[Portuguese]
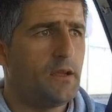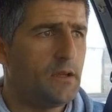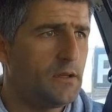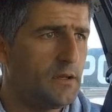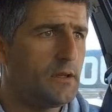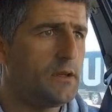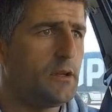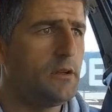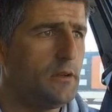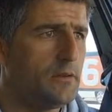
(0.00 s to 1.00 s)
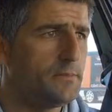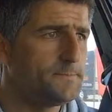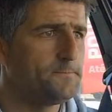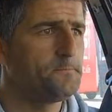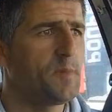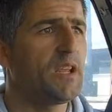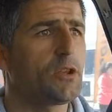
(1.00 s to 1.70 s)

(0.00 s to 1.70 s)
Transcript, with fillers: ehm, e